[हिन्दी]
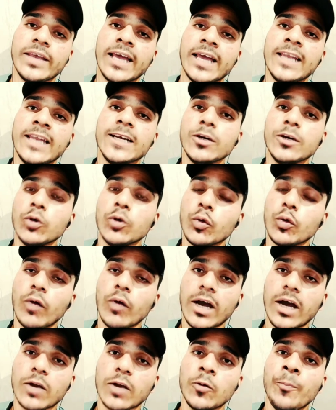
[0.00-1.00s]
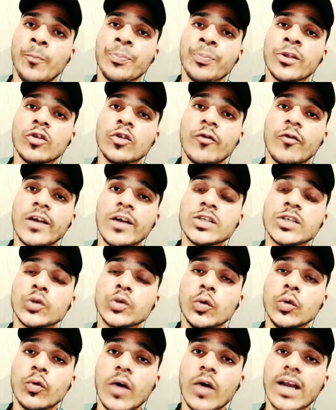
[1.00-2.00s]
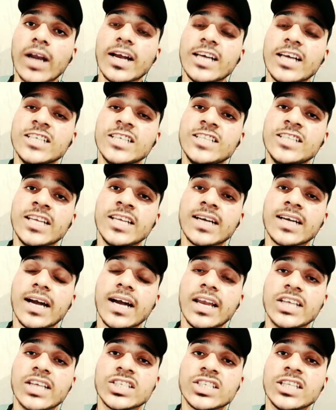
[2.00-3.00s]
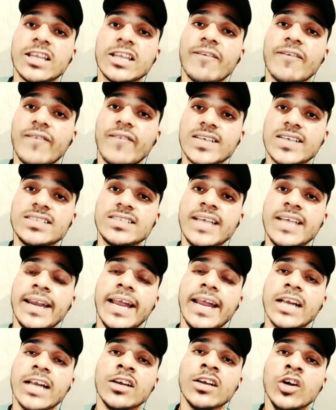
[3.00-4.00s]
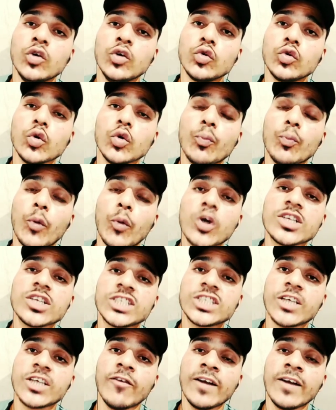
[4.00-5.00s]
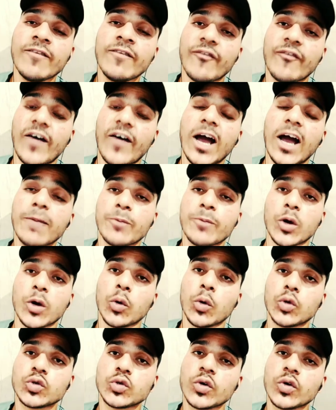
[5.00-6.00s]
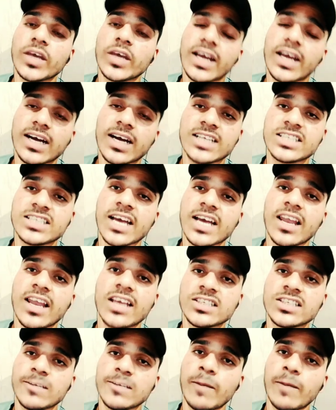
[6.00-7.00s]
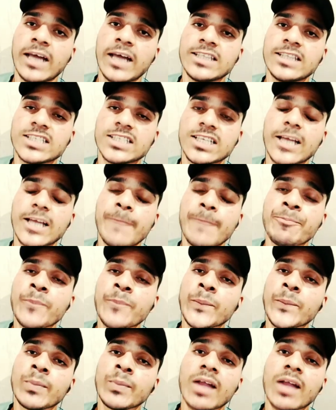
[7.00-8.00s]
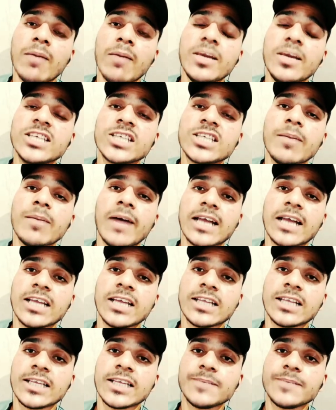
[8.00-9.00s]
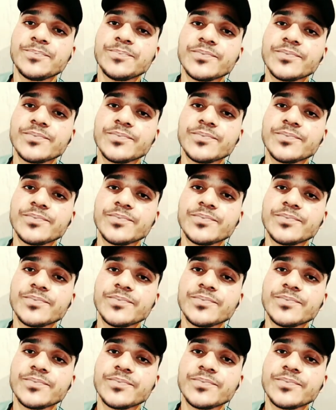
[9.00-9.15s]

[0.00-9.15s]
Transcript: यानी कि गुरुवार को तो फ्रेंड्स गुरुवार का इस दिन का कलेक्शन था फर्स्ट डे नेट फाइव करोड़ जो कि एक अच्छा कलेक्शन मान सकते हैं अब इसके बाद आता है